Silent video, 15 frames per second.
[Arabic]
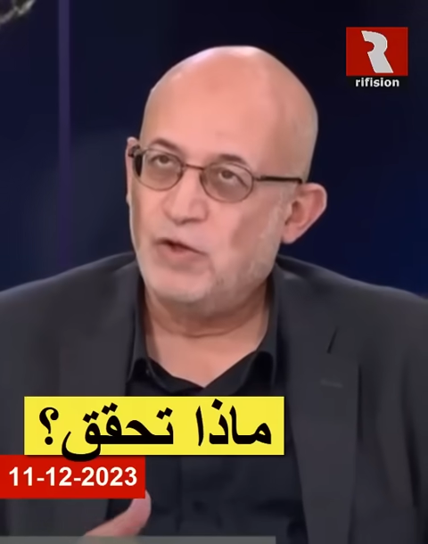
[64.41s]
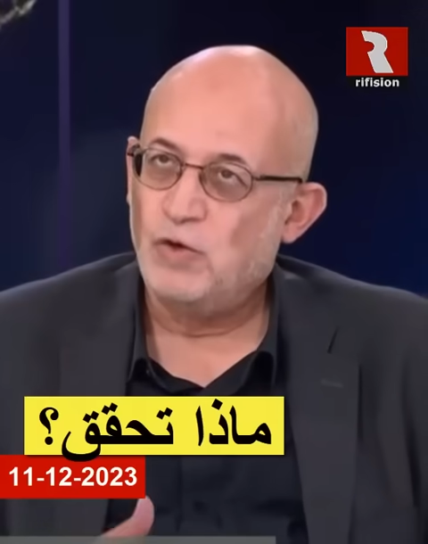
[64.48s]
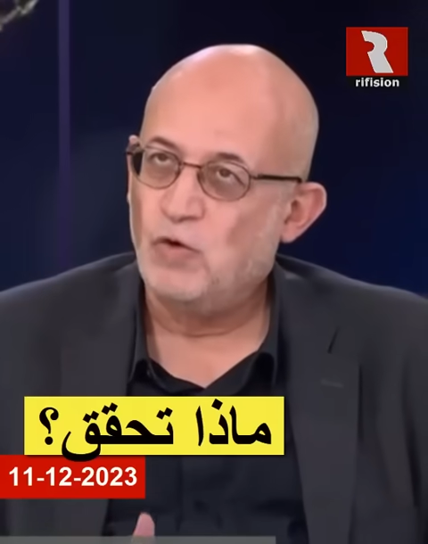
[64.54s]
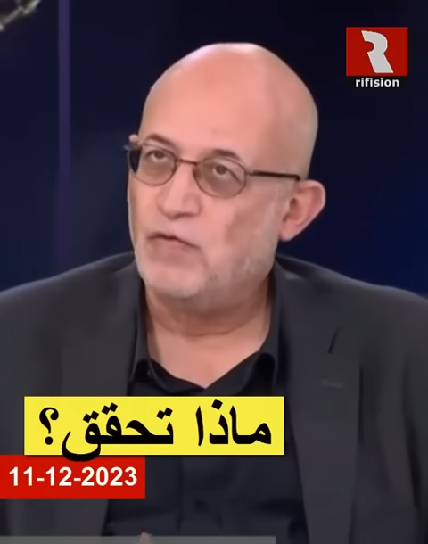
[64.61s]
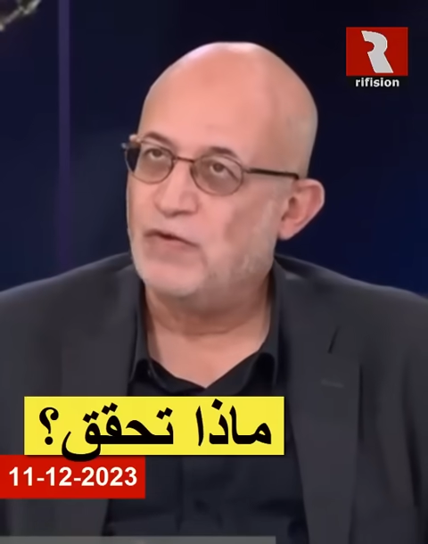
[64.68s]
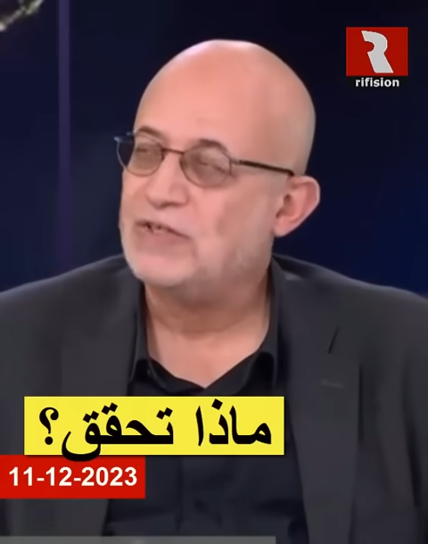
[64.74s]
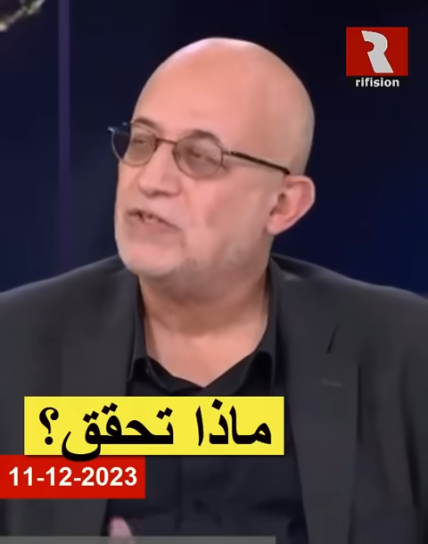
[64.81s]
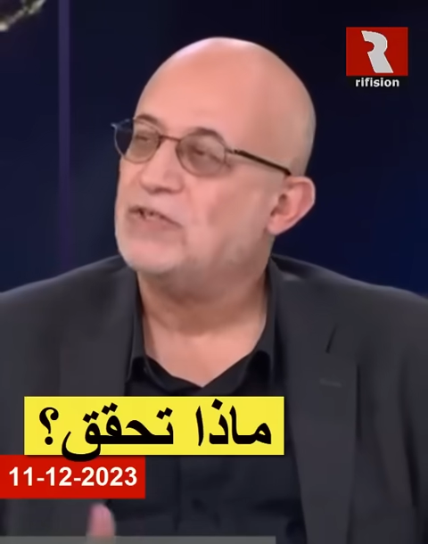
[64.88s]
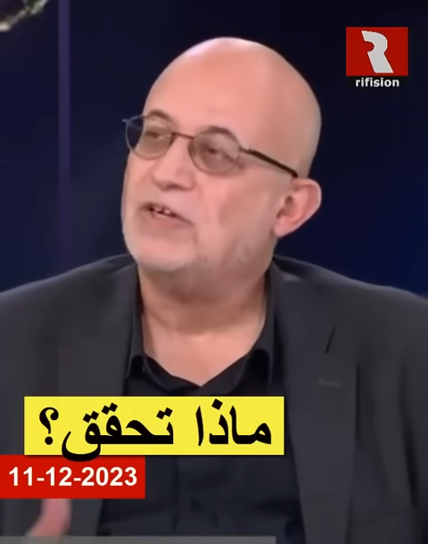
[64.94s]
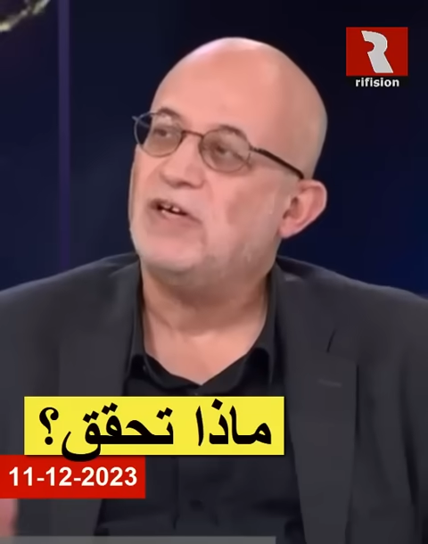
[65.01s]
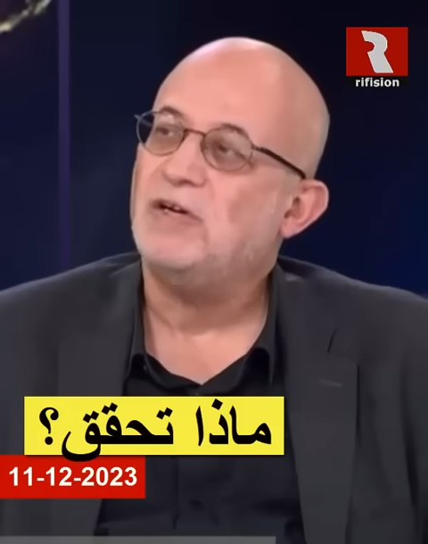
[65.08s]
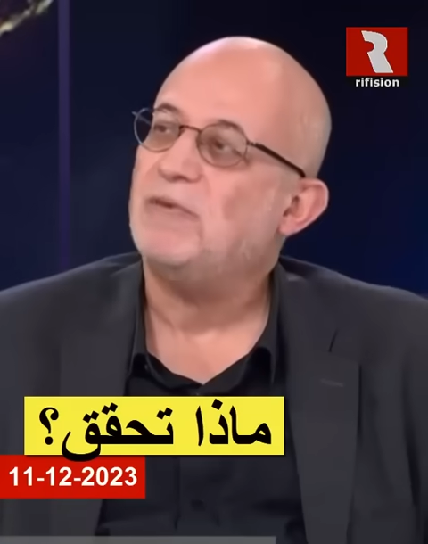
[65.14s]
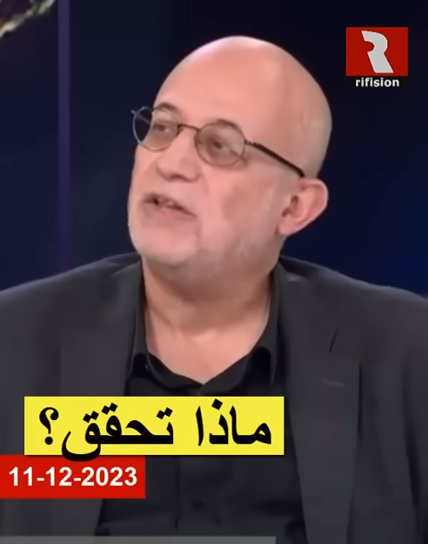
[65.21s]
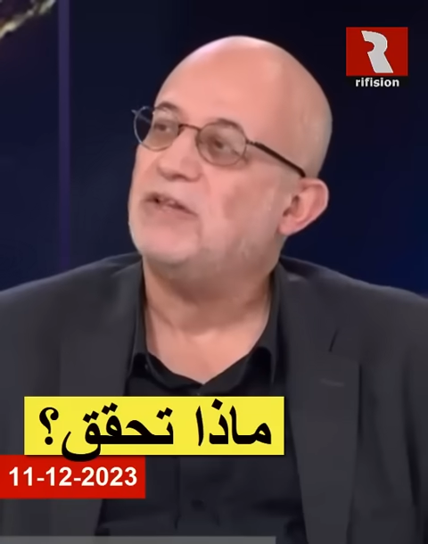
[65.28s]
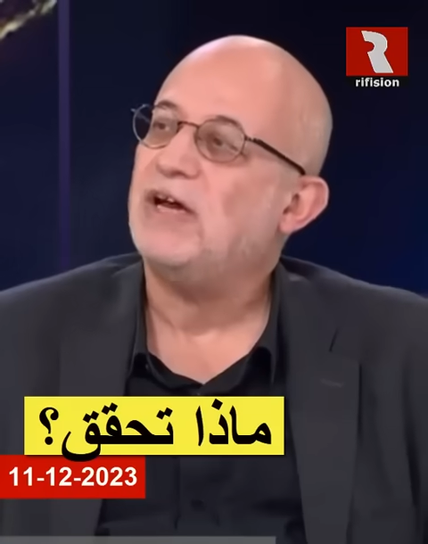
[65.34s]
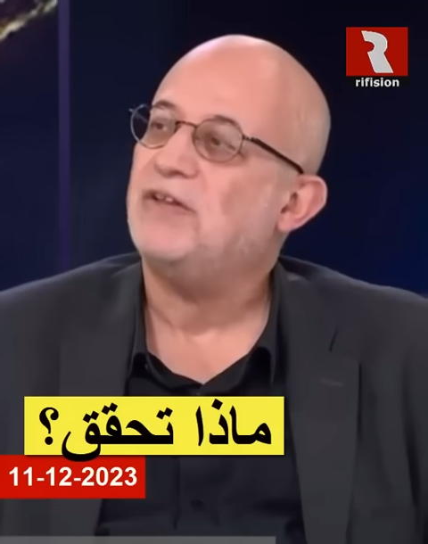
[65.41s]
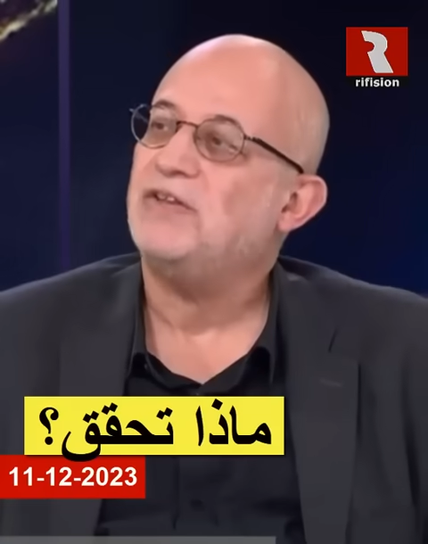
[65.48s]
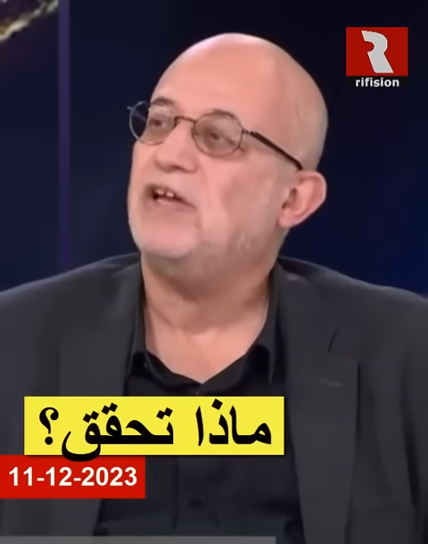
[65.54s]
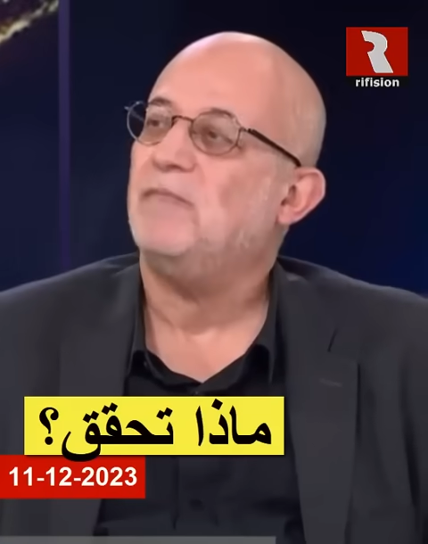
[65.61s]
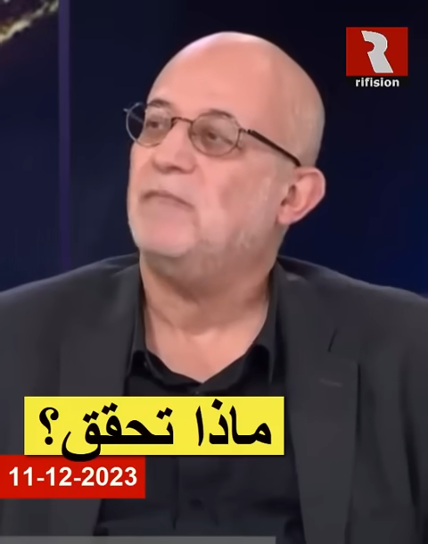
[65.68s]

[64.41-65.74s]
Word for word: يفسر لماذا هذه